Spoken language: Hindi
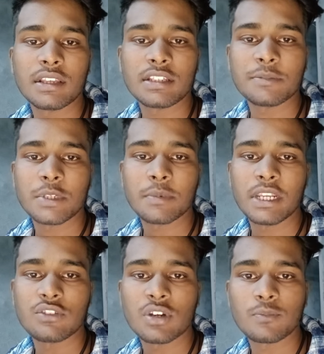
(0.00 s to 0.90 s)
लेते हैं सबसे
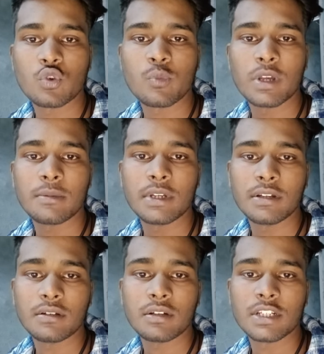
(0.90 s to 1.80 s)
पहले जो आपको ऊपर अभी
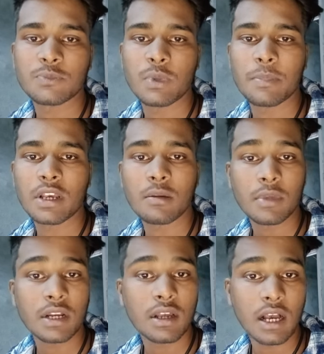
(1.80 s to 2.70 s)
डिस्प्ले uh, पे
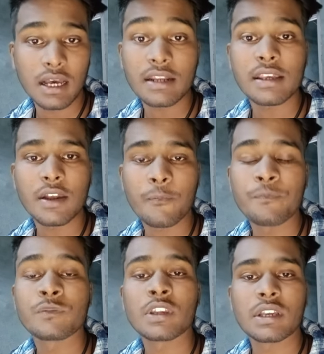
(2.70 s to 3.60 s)
कमांड आ रही है
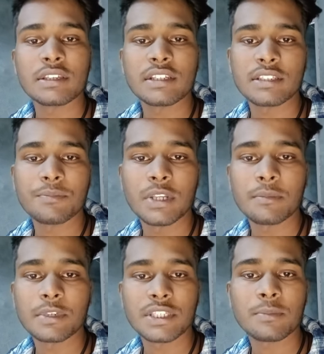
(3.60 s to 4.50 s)
इसे सिंपली
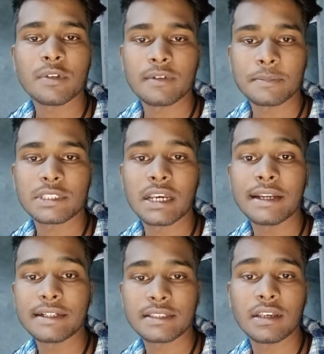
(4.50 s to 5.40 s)
हम किसी भी
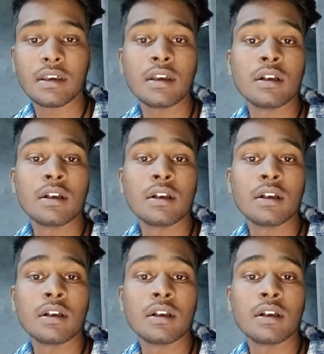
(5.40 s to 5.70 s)
वेबसाइट से